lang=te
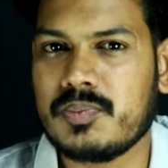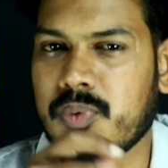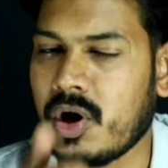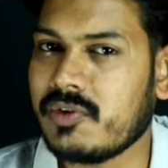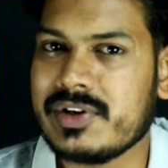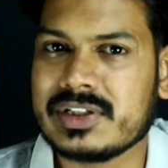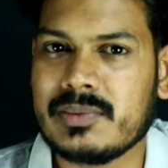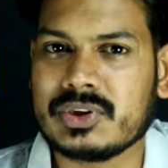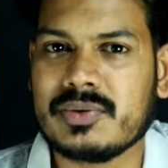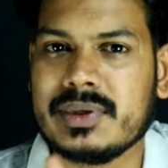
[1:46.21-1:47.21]
ప్లాట్ వైజ్గా
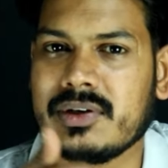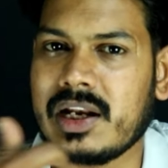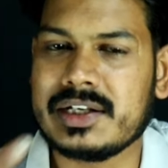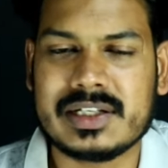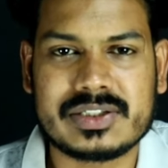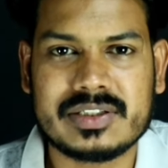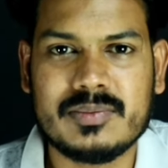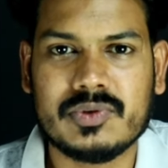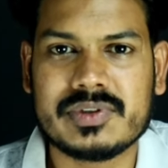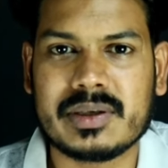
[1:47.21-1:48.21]
మొత్తం మీకు ఆల్రెడీ చేస్తుంది
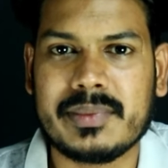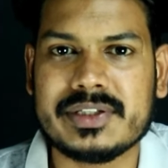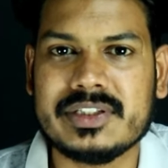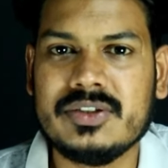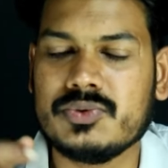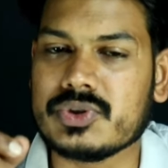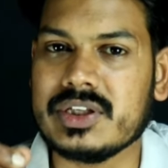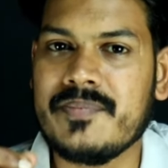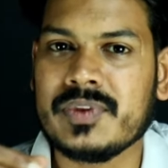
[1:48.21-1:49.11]
మూవీ సంబంధించి చూస్తే